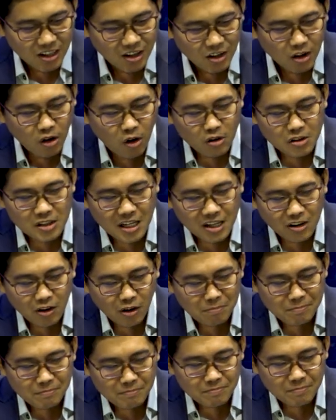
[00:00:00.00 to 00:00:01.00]
lốt nhà
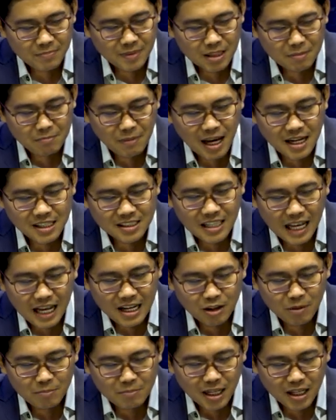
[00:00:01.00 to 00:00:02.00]
cọp ban
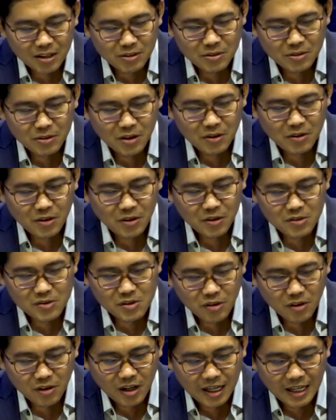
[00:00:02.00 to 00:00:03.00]
tăng lùm nâu nó không
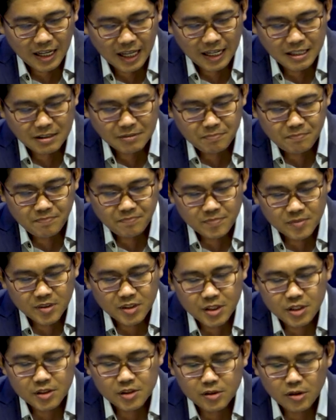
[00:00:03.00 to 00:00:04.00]
sọc cả nán
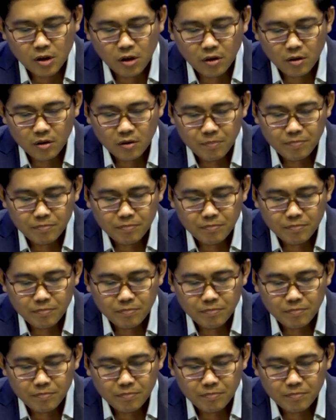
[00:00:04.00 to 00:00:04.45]
chia sọc